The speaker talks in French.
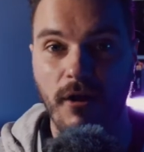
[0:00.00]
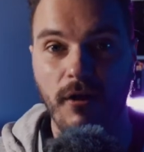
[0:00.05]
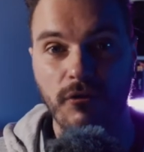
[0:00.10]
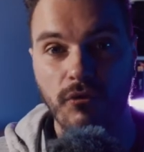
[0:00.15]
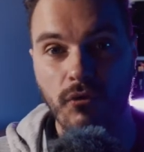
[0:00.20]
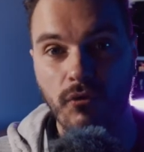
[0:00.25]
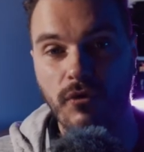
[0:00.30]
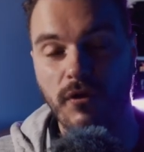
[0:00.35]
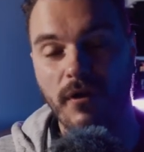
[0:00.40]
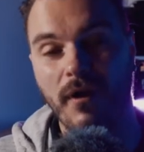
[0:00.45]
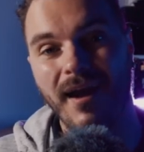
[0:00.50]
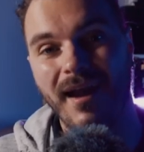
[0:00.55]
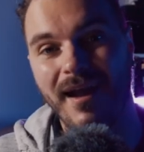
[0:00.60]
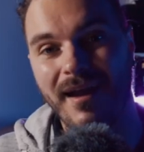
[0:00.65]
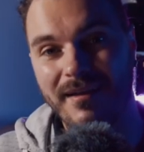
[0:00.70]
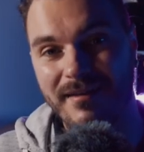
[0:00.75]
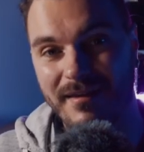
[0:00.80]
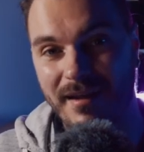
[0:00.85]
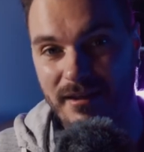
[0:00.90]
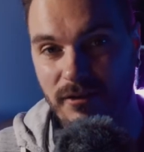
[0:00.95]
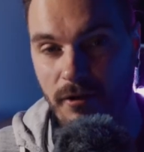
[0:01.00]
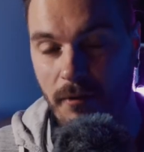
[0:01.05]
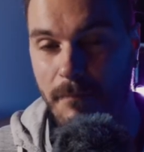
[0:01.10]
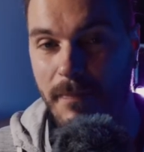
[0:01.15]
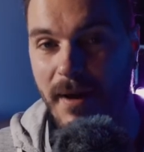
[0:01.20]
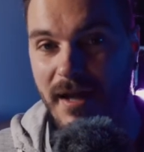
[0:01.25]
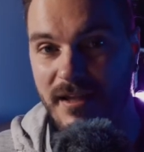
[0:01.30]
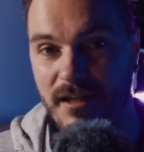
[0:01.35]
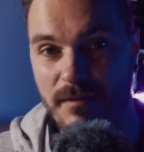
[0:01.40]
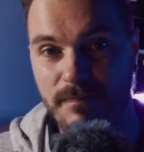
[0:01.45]
Donc, n'attends
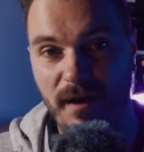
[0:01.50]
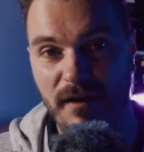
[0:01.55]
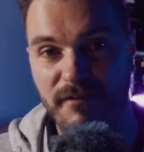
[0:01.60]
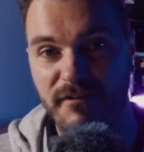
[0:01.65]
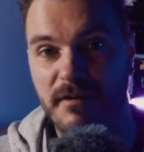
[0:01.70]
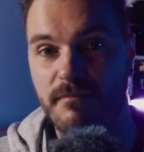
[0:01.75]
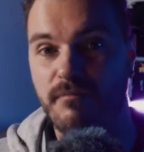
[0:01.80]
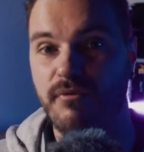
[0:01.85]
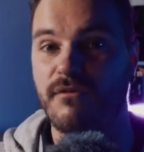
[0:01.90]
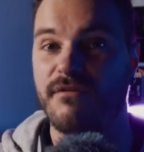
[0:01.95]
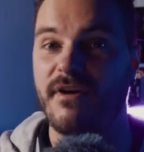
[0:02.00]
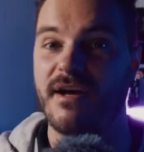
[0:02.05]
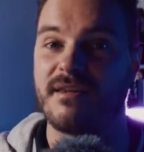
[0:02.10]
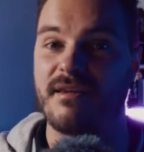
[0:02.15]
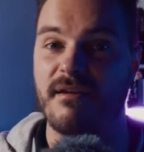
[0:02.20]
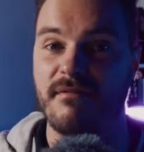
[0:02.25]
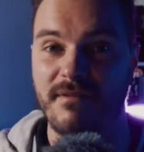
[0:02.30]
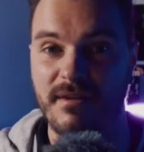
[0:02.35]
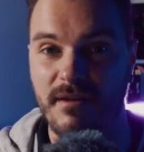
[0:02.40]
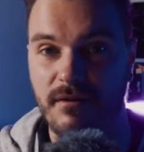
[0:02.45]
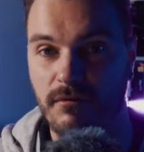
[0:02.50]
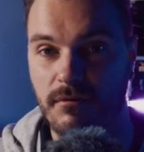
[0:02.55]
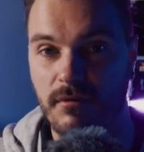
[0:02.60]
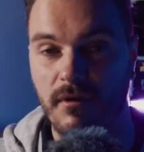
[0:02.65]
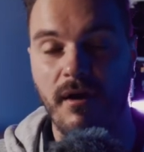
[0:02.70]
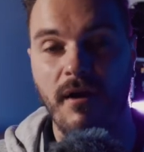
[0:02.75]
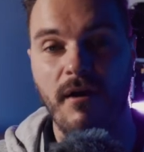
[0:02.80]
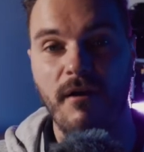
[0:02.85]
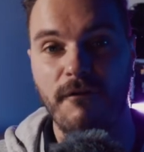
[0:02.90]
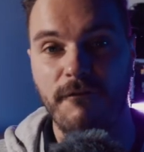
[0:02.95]
pas d'être parfait pour faire ta vidéo.
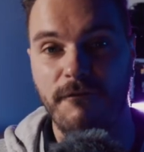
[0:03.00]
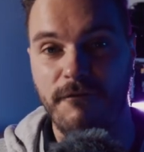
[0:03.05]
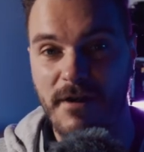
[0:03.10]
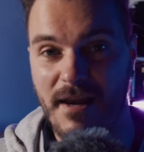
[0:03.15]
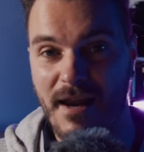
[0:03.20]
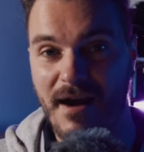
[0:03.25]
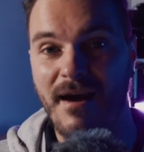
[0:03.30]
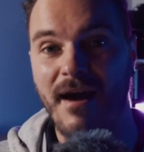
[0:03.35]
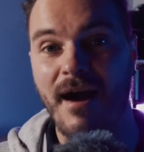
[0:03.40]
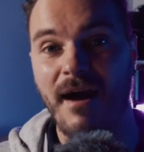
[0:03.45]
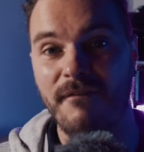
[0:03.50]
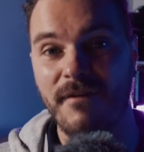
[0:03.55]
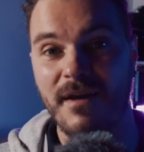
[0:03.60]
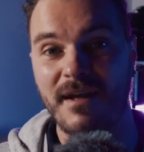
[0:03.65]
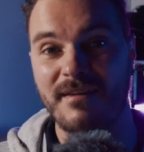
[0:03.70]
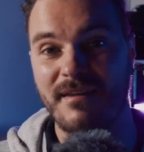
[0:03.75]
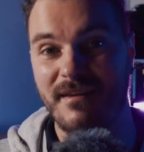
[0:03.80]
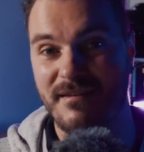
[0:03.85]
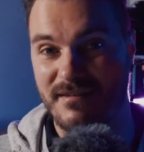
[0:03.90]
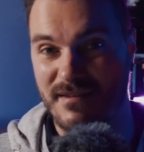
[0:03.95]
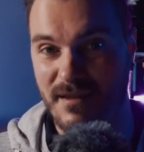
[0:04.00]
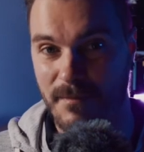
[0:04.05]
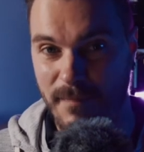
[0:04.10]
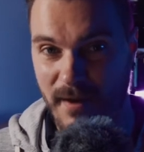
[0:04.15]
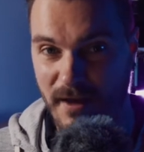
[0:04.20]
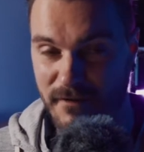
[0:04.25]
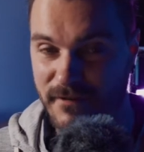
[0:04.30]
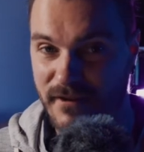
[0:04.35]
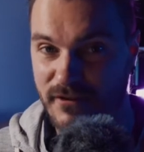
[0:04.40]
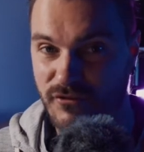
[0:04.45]
Fais-la avec tes
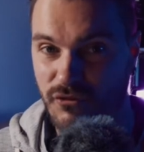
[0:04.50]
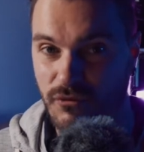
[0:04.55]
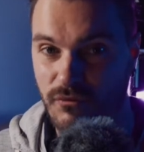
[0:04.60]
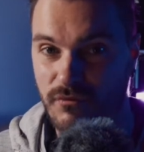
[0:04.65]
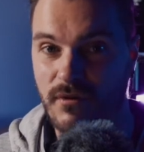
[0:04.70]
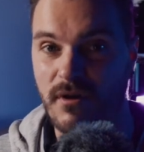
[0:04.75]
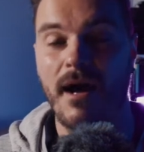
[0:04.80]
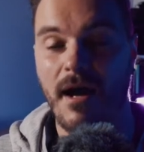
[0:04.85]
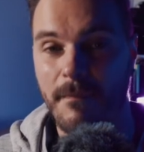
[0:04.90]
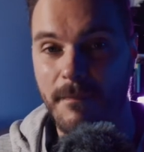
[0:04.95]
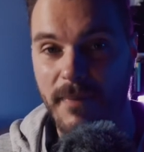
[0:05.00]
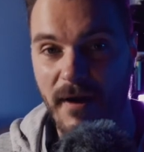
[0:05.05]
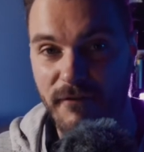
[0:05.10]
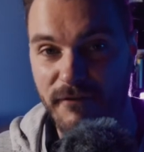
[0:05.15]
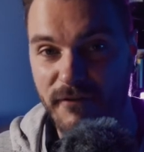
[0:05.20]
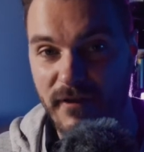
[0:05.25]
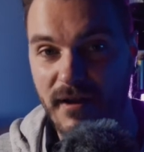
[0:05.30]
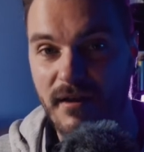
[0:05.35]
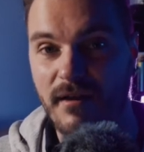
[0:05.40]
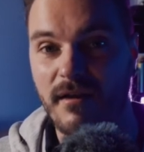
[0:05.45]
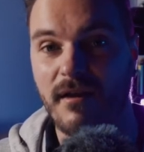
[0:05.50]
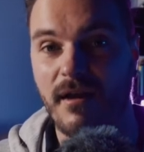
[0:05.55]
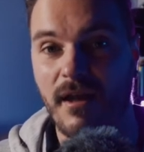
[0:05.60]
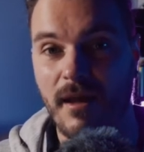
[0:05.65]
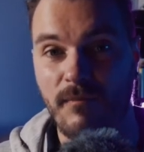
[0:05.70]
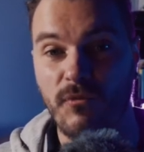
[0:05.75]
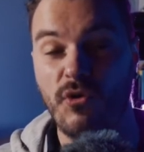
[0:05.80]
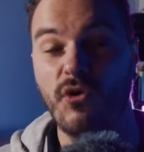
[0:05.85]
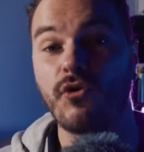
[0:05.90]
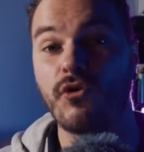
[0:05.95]
imperfections. Imparfait
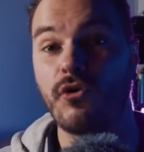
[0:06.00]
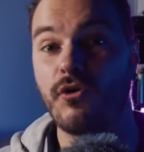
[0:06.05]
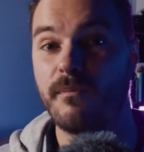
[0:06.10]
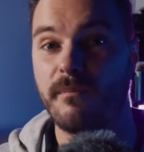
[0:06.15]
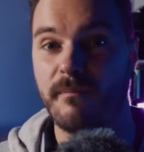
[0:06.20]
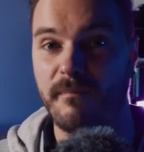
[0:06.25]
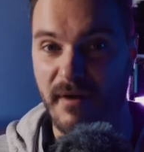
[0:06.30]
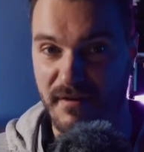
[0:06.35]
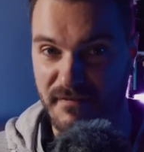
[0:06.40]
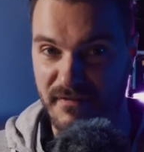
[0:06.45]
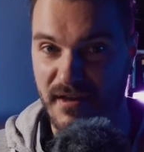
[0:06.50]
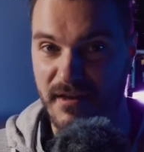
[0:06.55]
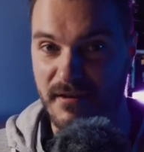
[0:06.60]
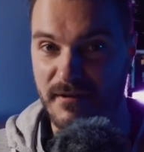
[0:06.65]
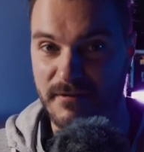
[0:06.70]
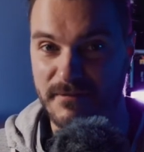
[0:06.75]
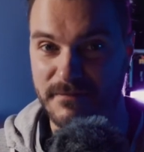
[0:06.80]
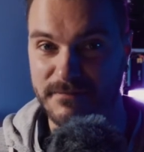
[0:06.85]
est mieux que pas fait.